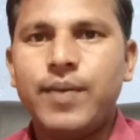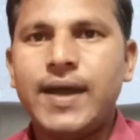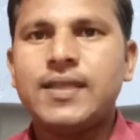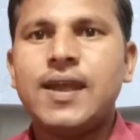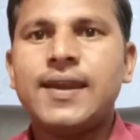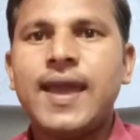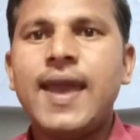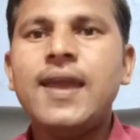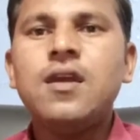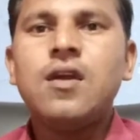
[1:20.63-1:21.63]
बात करना
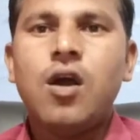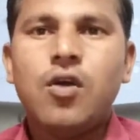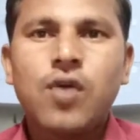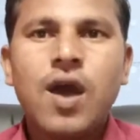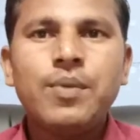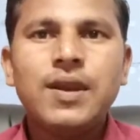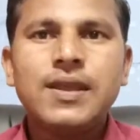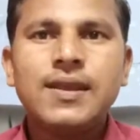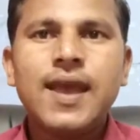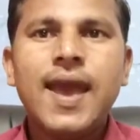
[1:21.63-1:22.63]
है और वहाँ पर
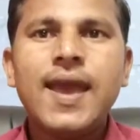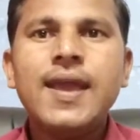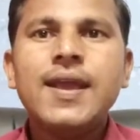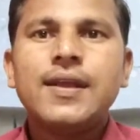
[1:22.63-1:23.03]
लिखना है